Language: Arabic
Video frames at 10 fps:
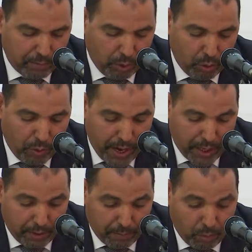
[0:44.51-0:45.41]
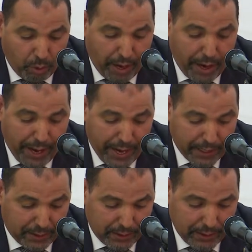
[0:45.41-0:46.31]
بعنوان
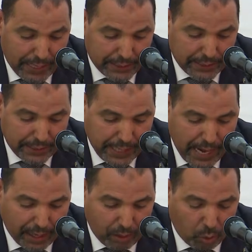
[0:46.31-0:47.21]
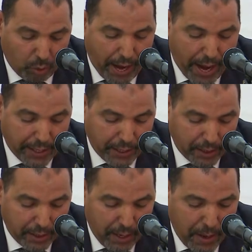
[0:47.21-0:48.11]
مراعاة السياق القرآني